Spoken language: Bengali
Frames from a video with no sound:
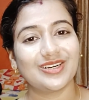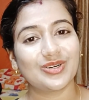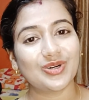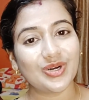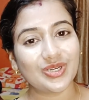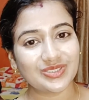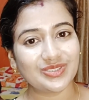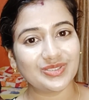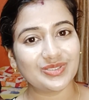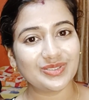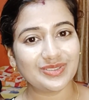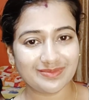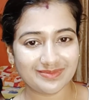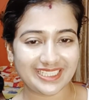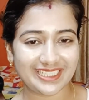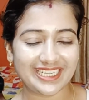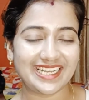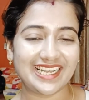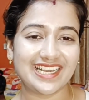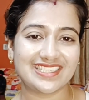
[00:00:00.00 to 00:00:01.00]
রথও
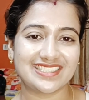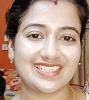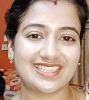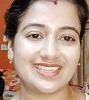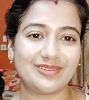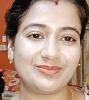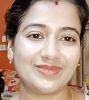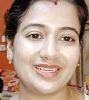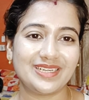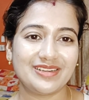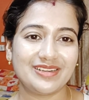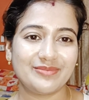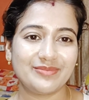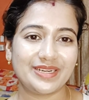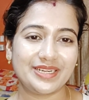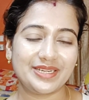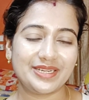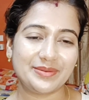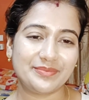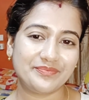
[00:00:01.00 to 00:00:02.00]
দেখে আসলাম
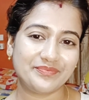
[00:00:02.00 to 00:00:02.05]
মানে